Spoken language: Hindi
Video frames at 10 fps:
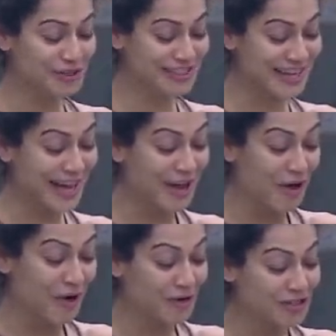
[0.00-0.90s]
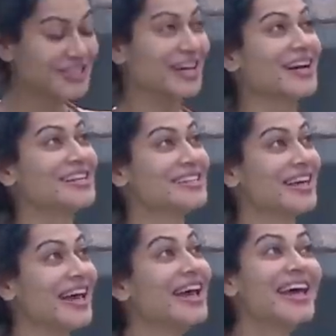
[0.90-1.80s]
उसने उस तरह
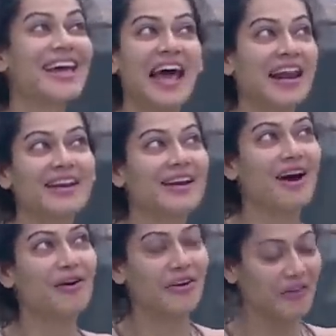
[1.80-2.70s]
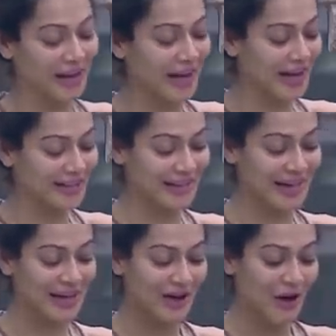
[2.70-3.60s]
से कैलोरी काउंट को हिला
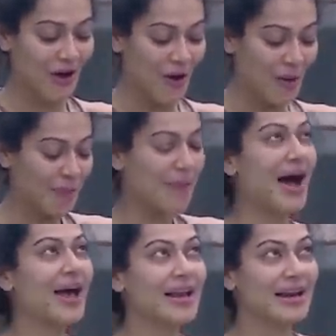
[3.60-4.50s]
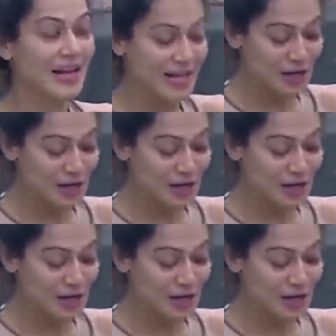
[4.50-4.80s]
दिया और पायल